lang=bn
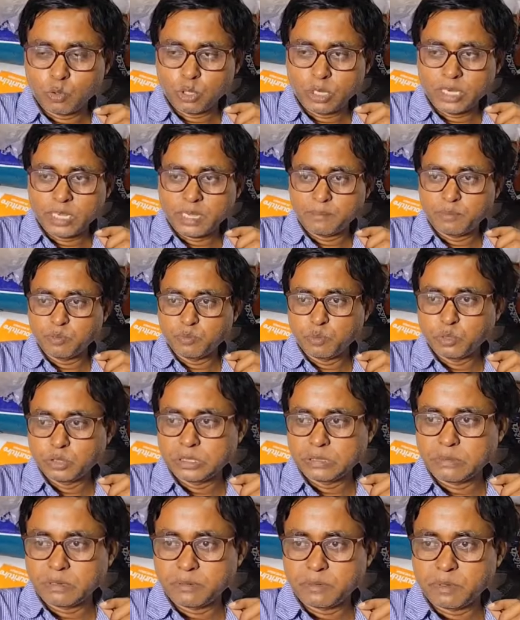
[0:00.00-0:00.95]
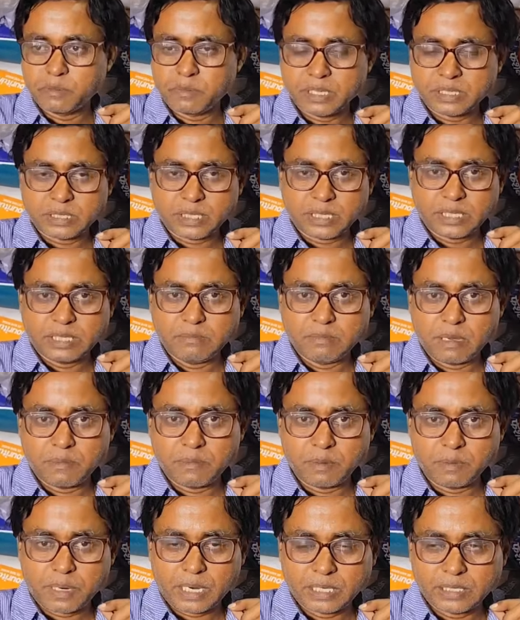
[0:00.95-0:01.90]
করলে আপনি বুঝতে পারবেন মাছটা
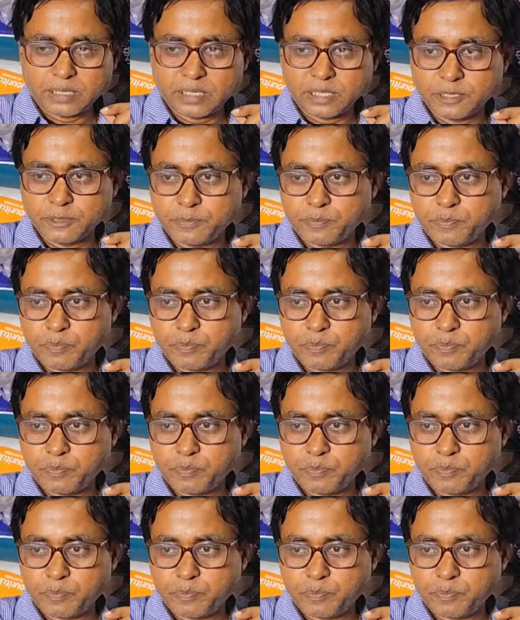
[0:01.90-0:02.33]
কীভাবে বাড়ছে